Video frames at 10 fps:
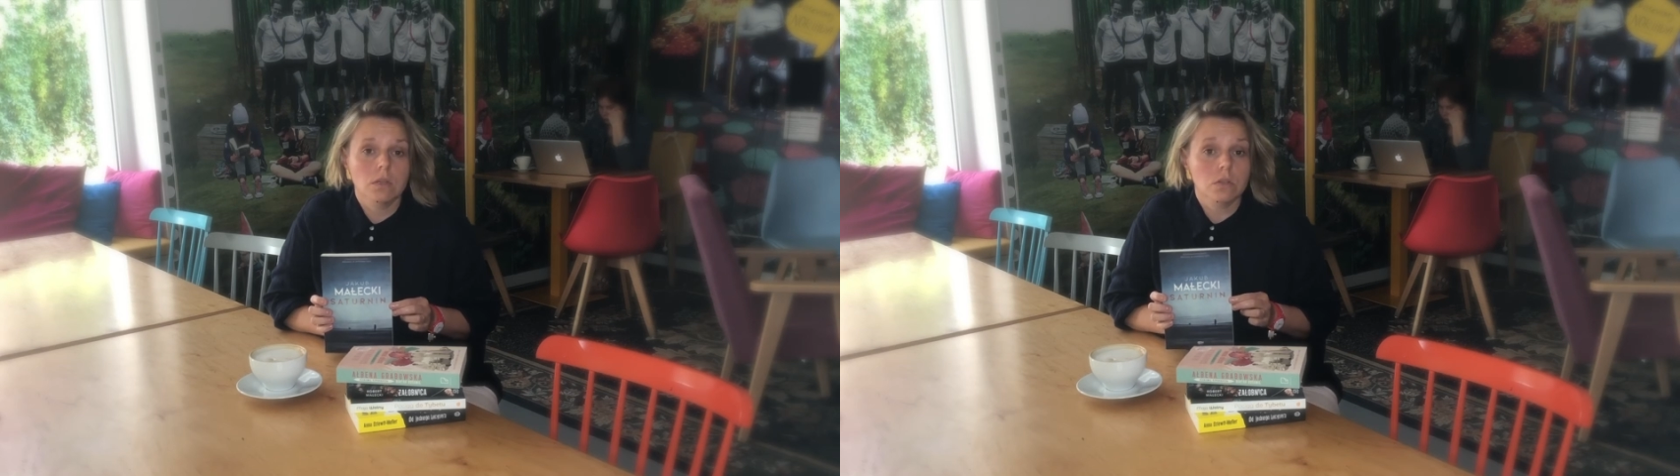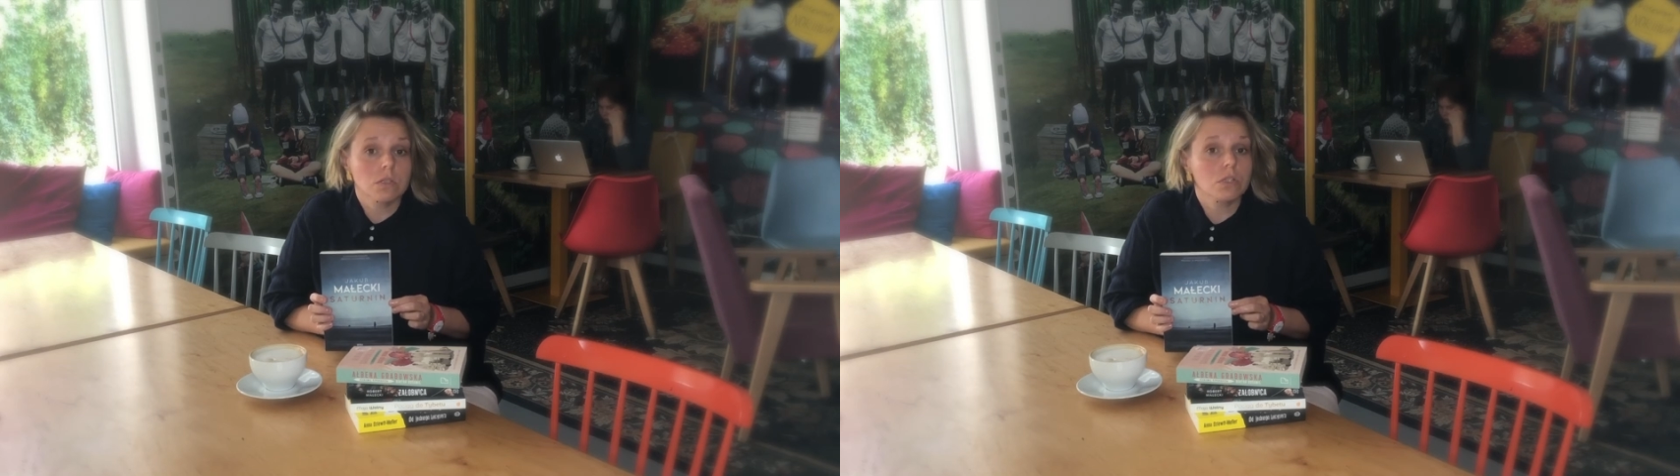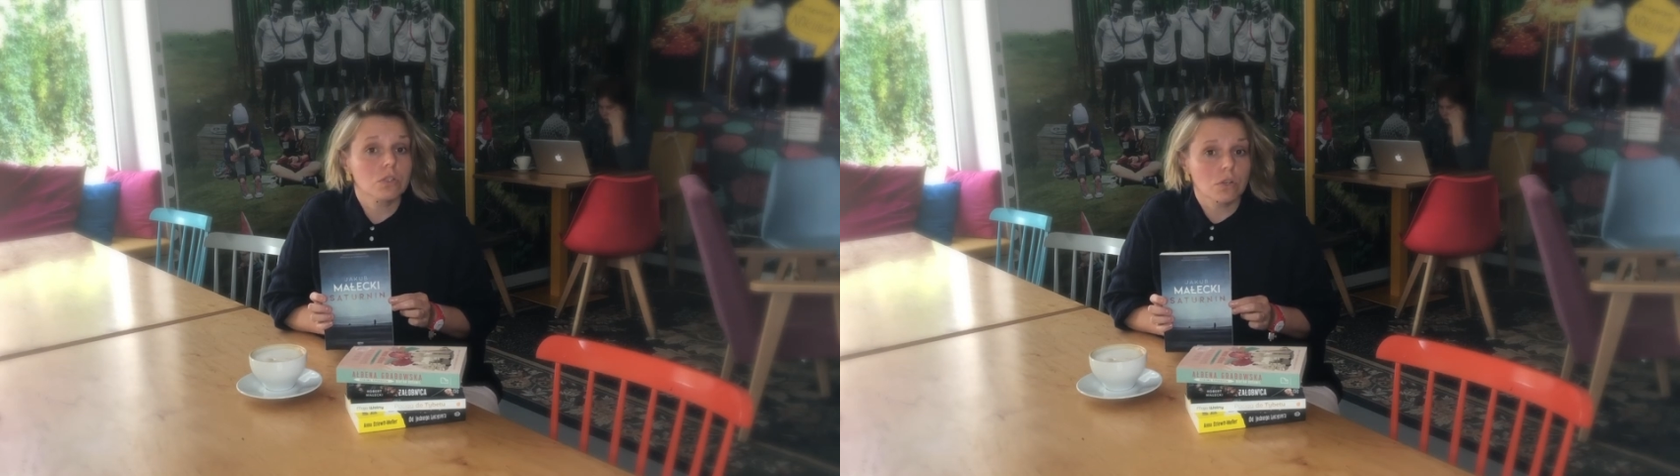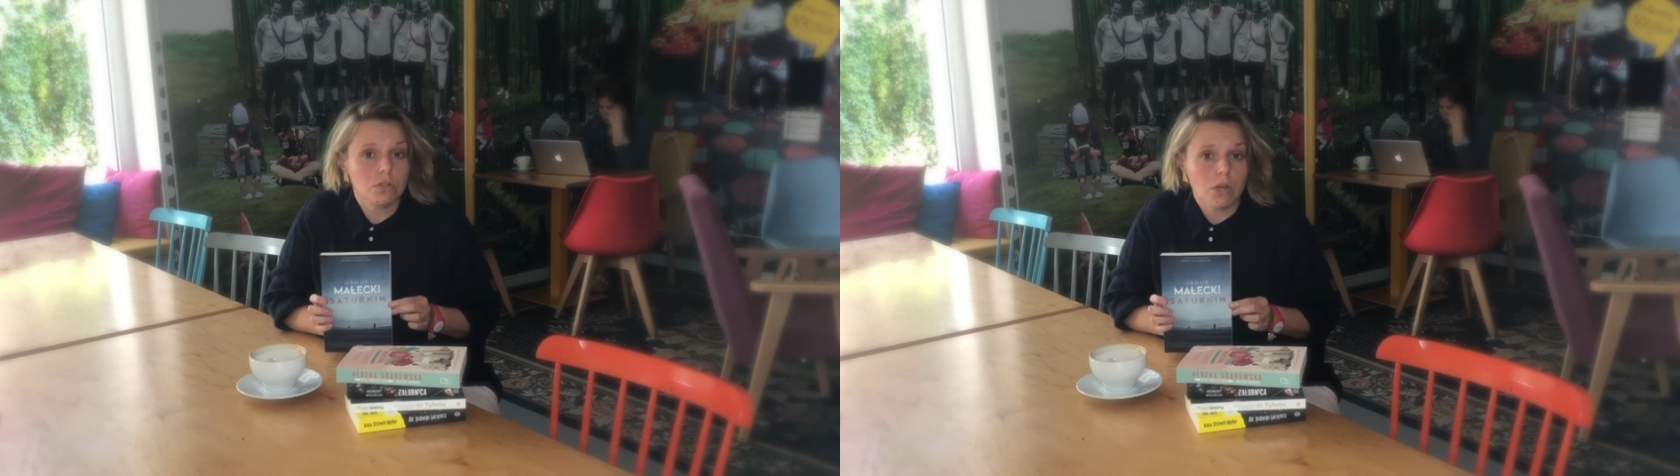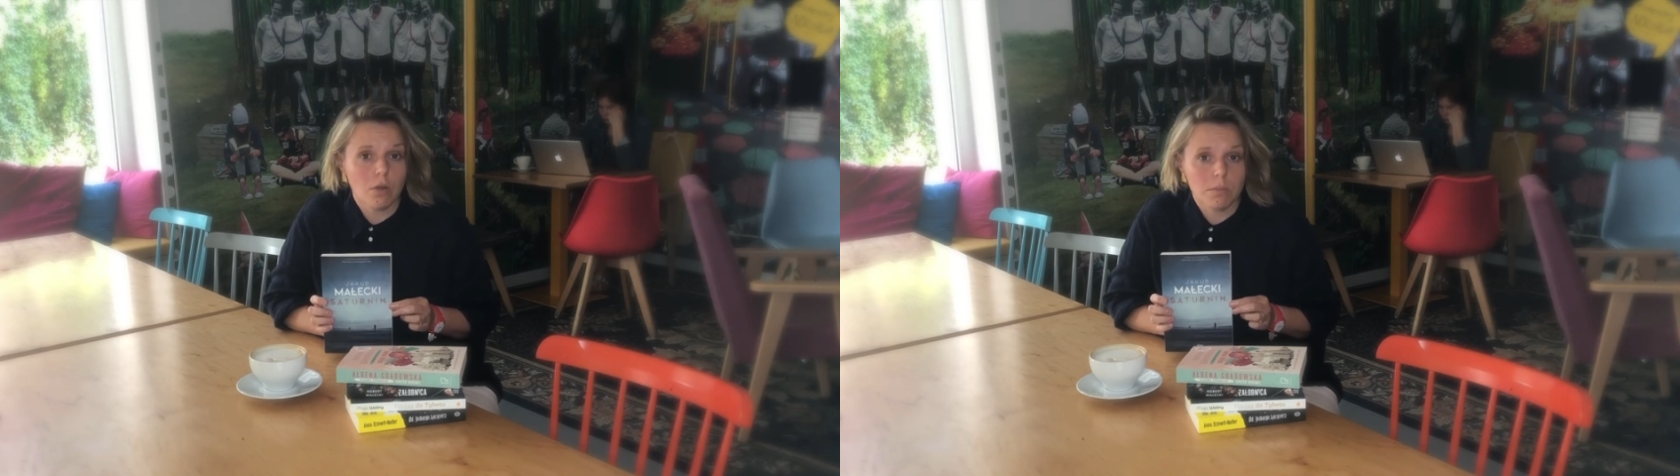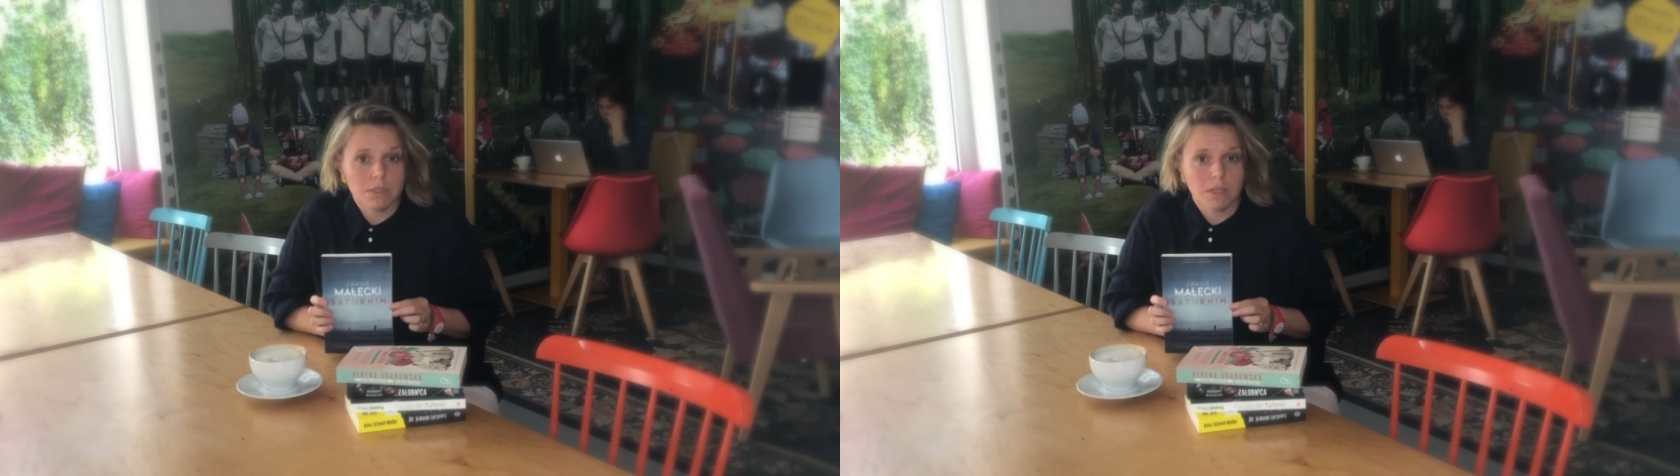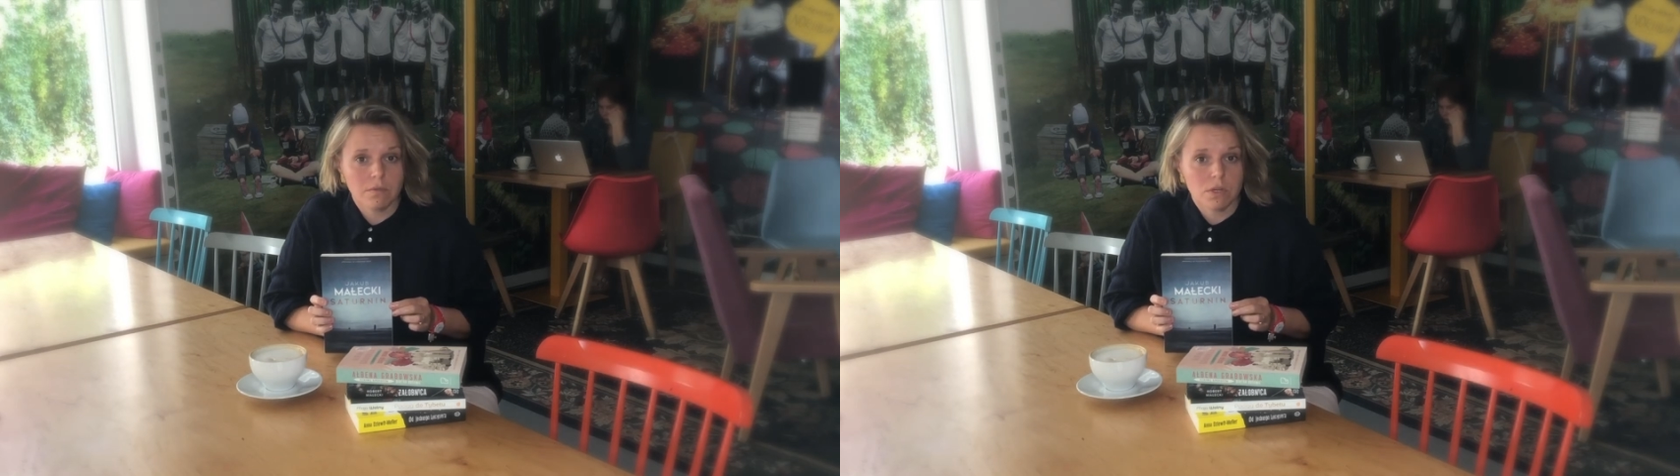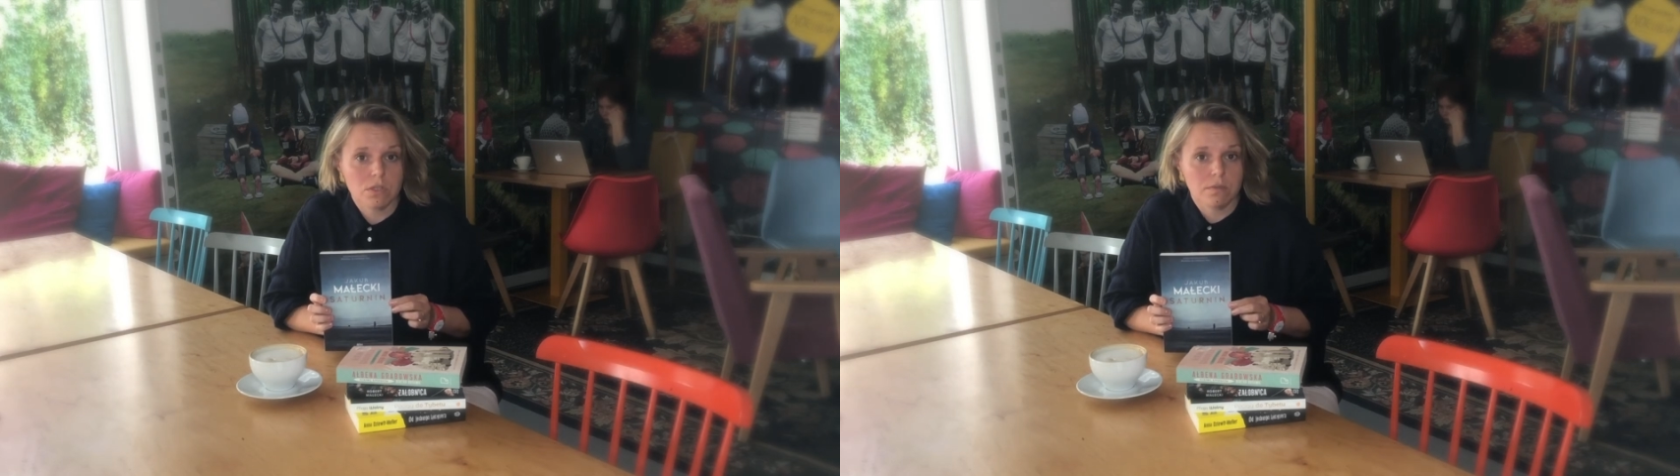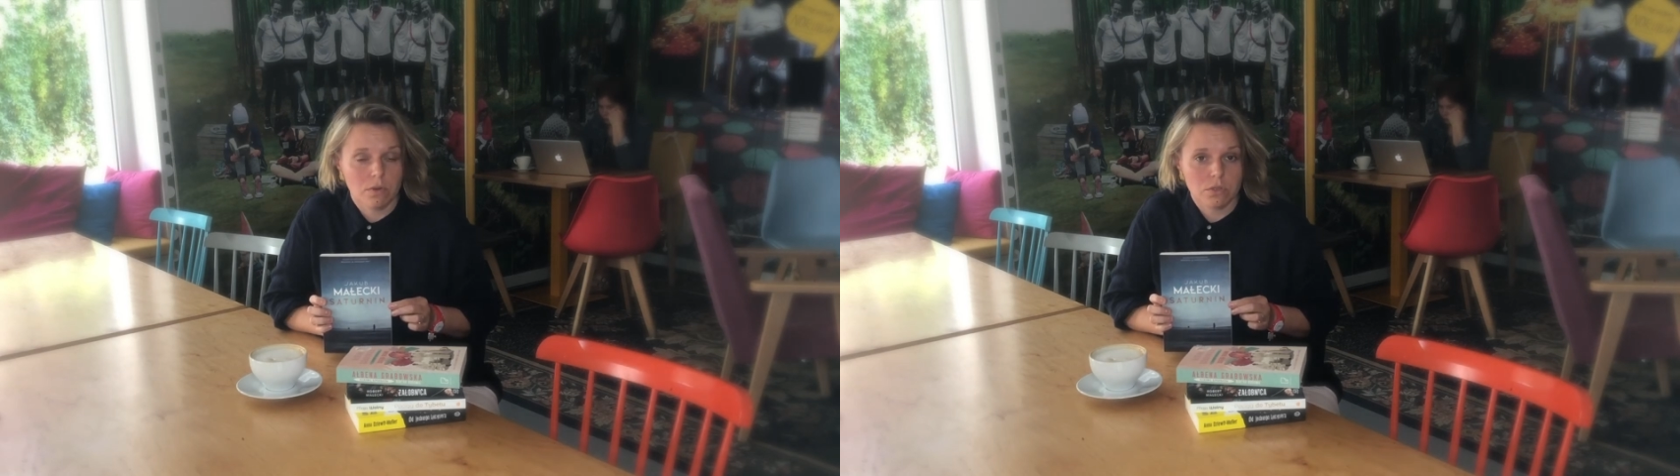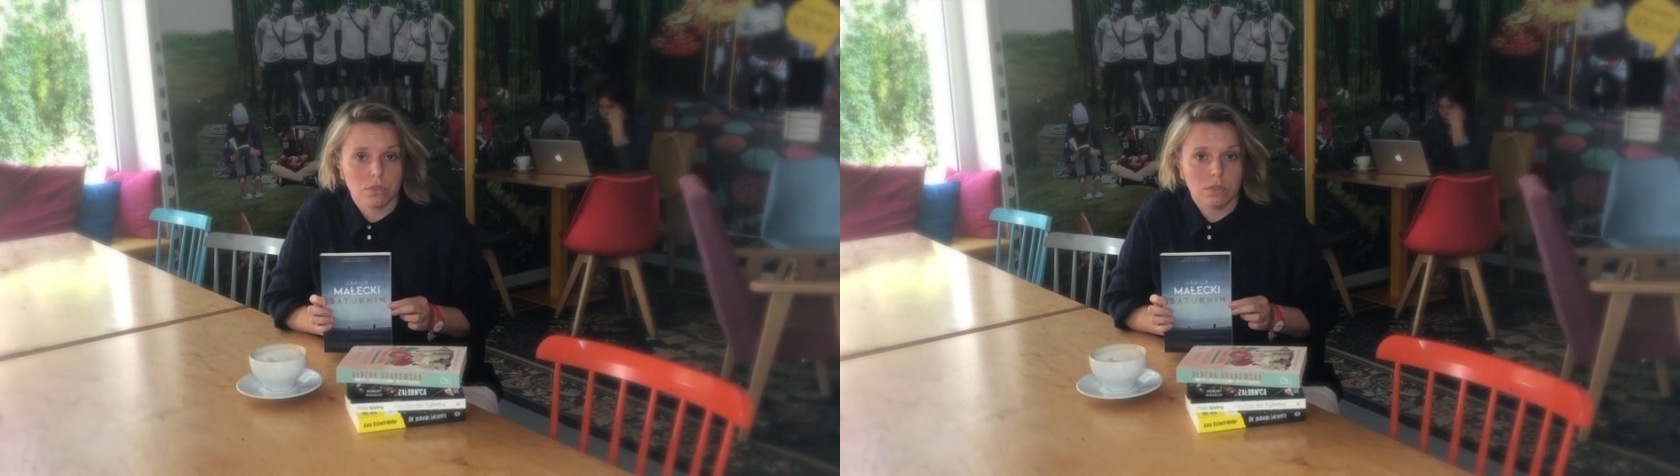To jest też książka o męskiej
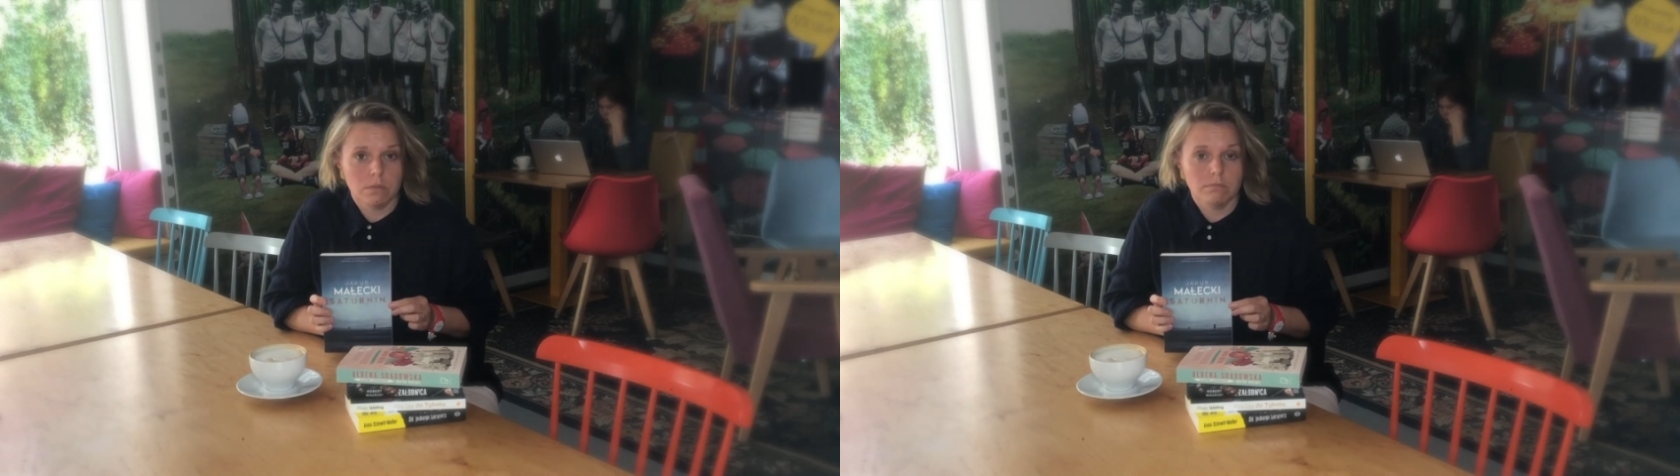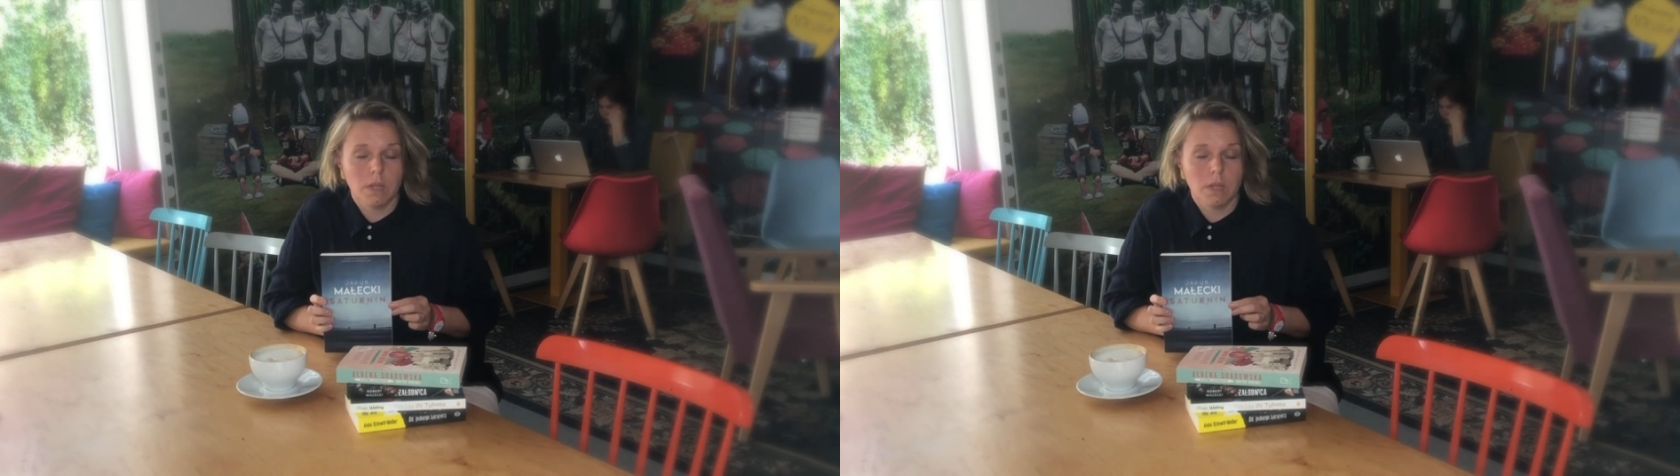wrażliwości